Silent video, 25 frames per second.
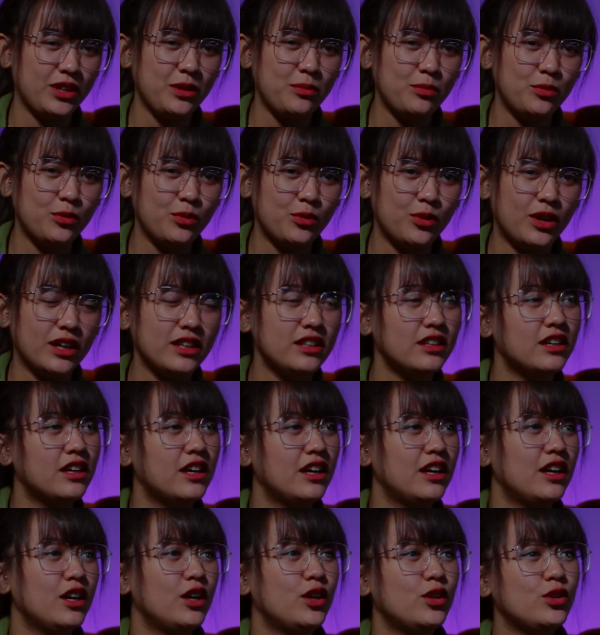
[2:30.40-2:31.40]
sepuluh ribu
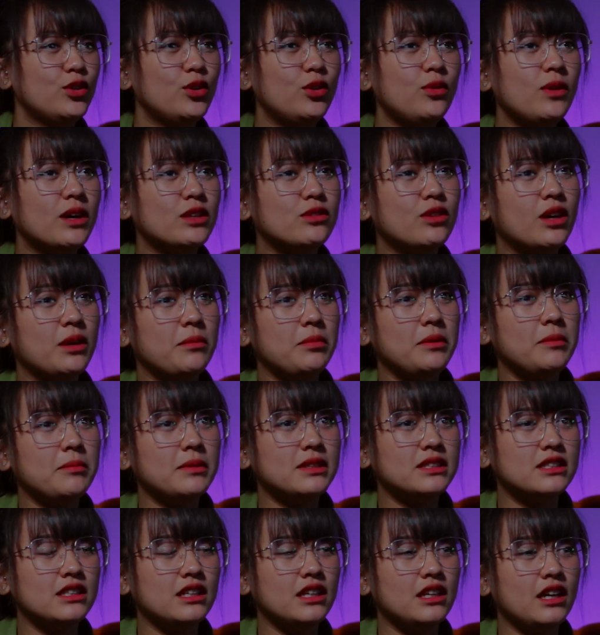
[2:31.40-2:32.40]
kan. Dulu waktu
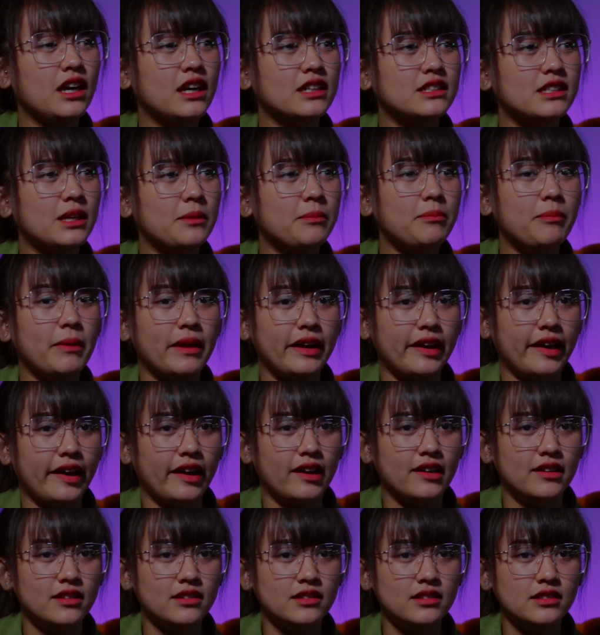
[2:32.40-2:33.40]
Happy masih
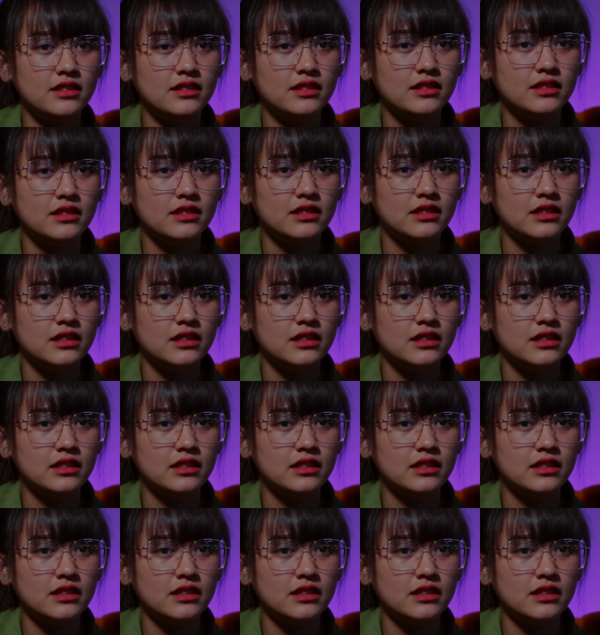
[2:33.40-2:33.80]
SMP kan.